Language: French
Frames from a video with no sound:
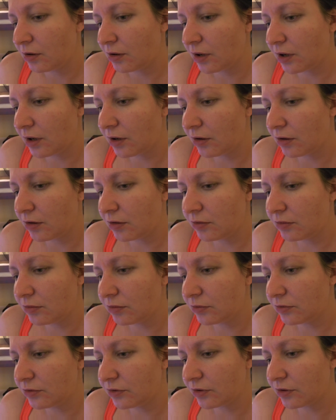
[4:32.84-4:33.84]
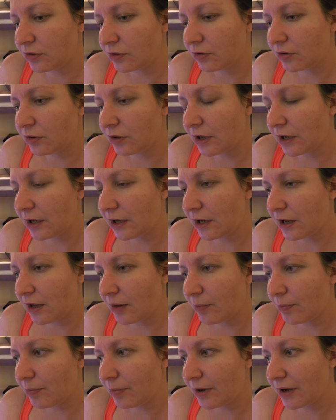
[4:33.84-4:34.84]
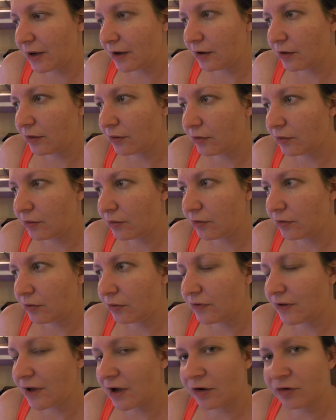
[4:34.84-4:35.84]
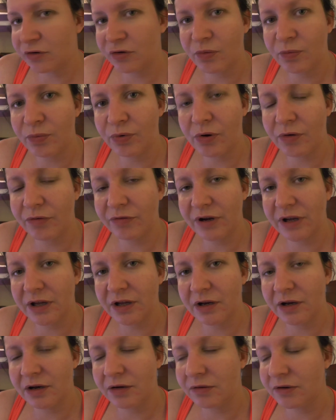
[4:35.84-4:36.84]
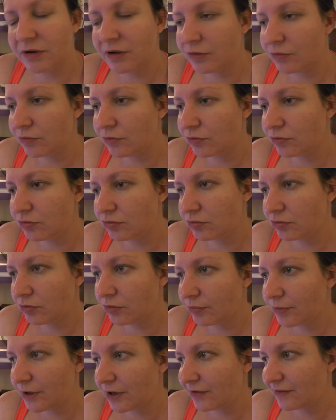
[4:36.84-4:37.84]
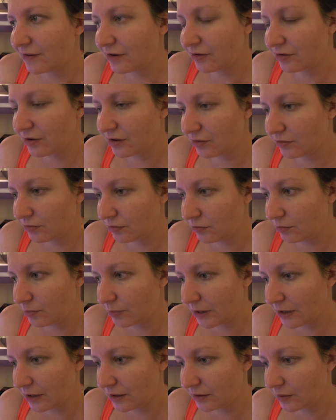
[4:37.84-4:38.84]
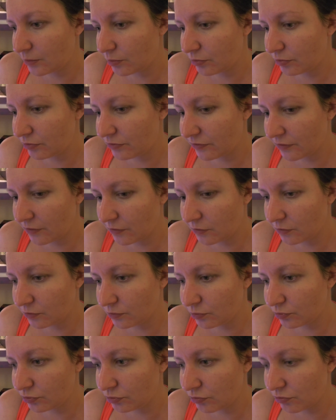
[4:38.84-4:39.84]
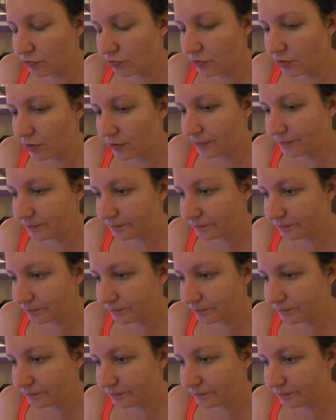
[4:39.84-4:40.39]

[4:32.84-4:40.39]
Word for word: alors l'autre, elle n'a pas d'argent pour envoyer les lots des concours, mais elle s'achète une palette à plus de 50 boules.